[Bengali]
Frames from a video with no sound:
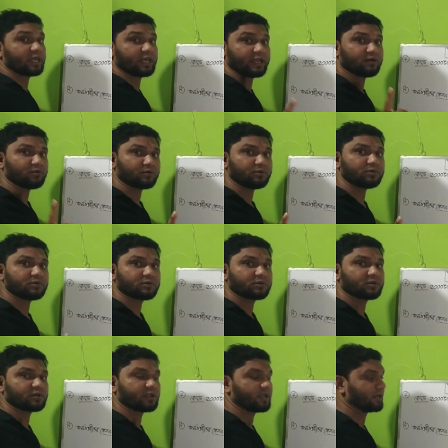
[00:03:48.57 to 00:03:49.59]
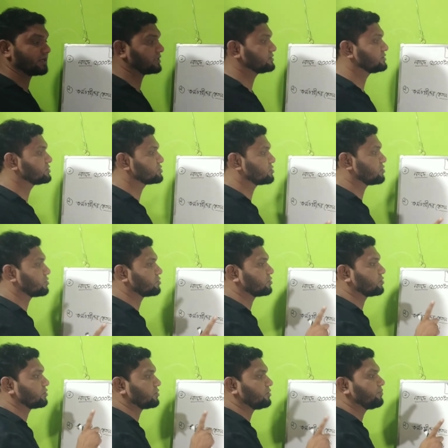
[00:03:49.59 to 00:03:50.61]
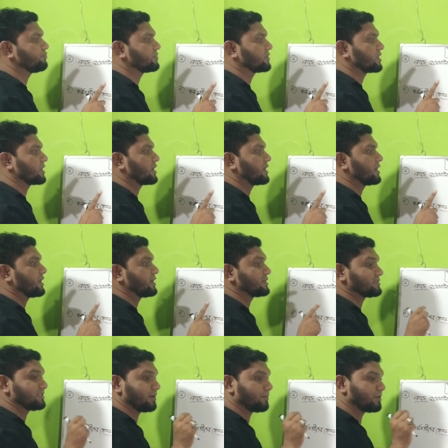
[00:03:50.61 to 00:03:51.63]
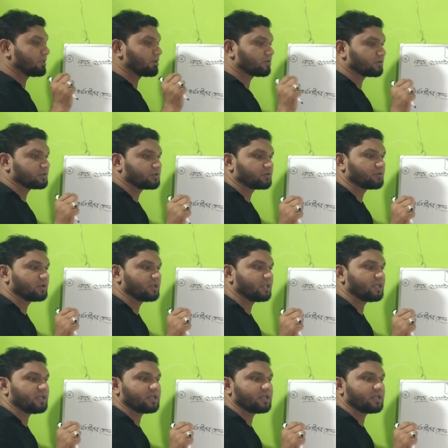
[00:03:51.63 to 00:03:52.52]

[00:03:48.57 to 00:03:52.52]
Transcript: এখন একটা জিনিস লক্ষ্য করো আবেদন করতে হলে